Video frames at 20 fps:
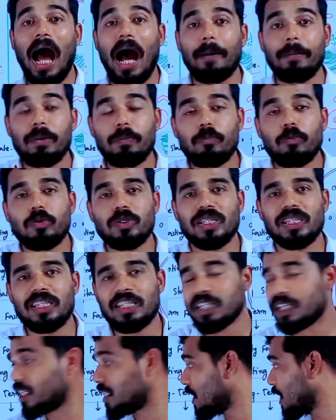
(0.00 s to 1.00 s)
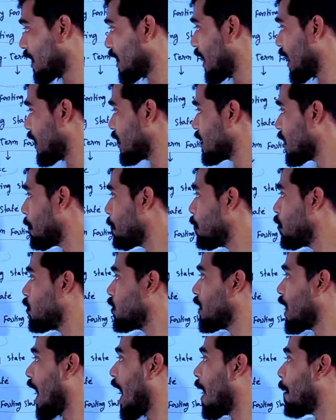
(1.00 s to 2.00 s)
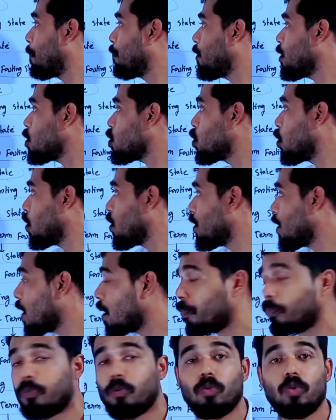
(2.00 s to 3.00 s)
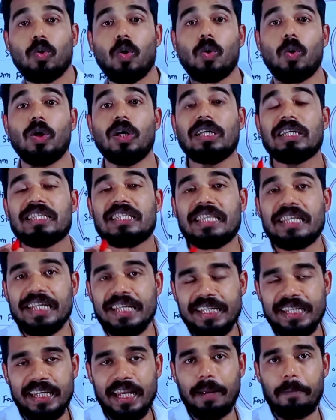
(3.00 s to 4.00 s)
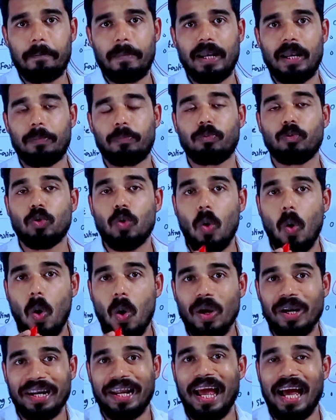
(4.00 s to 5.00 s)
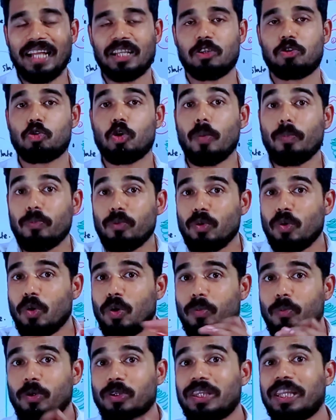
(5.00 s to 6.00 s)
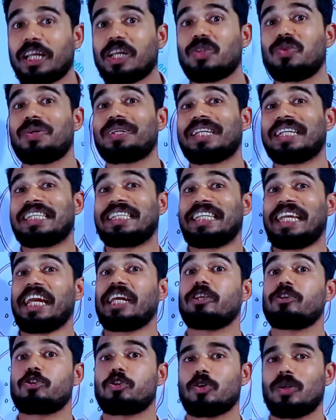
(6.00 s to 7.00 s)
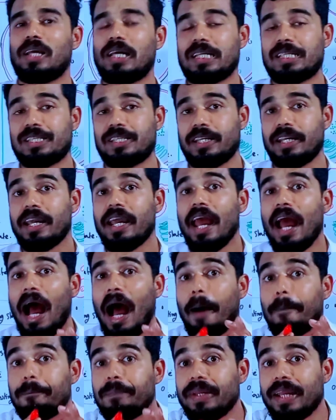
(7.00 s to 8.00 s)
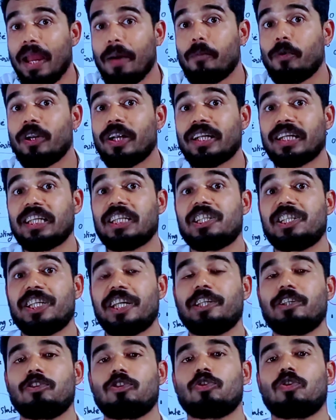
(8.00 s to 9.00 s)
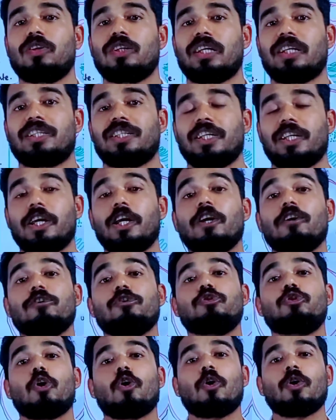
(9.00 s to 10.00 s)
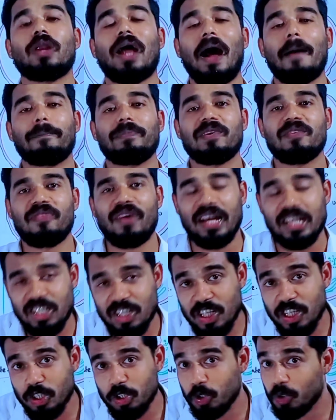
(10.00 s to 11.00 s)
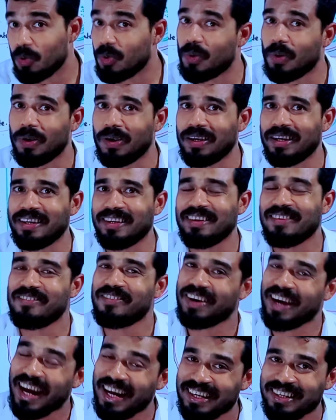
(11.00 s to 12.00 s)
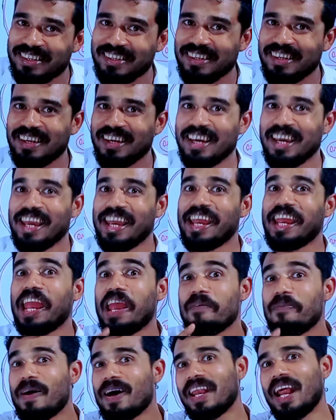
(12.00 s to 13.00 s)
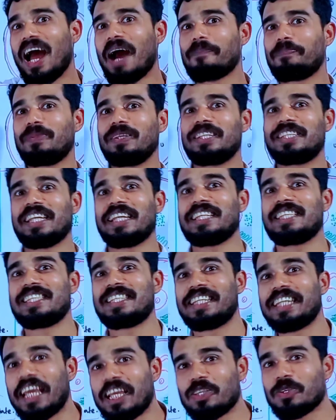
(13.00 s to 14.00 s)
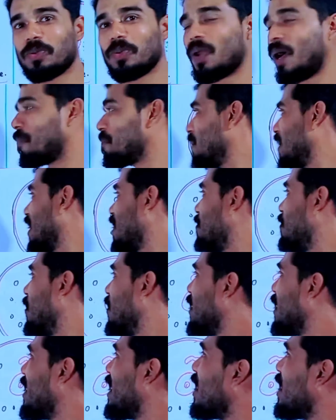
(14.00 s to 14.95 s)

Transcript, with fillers: আমি বুঝাতে চাইছি এটা এক্সাম্পল দিয়ে আপনার শরীরের পুরো সিস্টেম মানে পুরো অর্গান সবগুলোর মধ্যে কিন্তু একটা চেঞ্জ চলে আসছে আপনি এমন একটা স্টেজে চলে যাচ্ছেন যখন আপনি ফাস্টিং শুরু করলেন রাইট এবার আপনি সেই স্টেজগুলো আপনাকে বলি